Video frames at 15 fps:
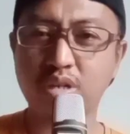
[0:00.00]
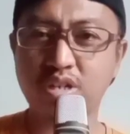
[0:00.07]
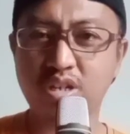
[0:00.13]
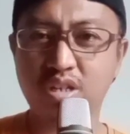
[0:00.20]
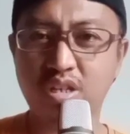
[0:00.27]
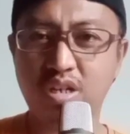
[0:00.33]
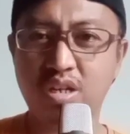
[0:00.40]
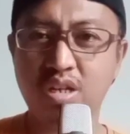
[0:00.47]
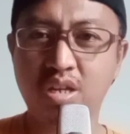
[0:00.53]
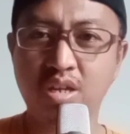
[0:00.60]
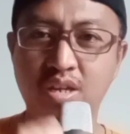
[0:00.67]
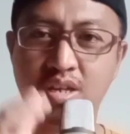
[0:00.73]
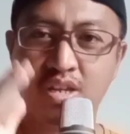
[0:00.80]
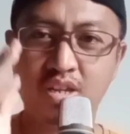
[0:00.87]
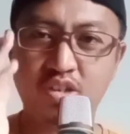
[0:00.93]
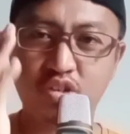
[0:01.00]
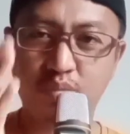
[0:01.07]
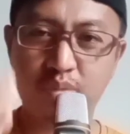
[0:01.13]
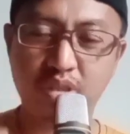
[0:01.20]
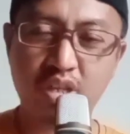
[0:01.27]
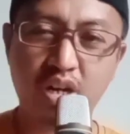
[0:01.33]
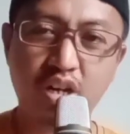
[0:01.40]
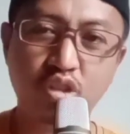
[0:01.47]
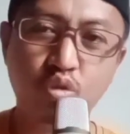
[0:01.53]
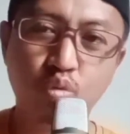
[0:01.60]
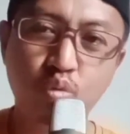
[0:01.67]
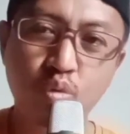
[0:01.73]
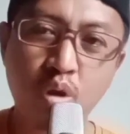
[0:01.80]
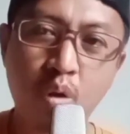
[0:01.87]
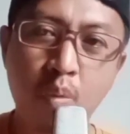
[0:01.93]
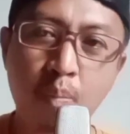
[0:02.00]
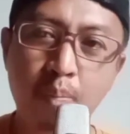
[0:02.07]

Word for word: tempat sendiri. Sementara itu,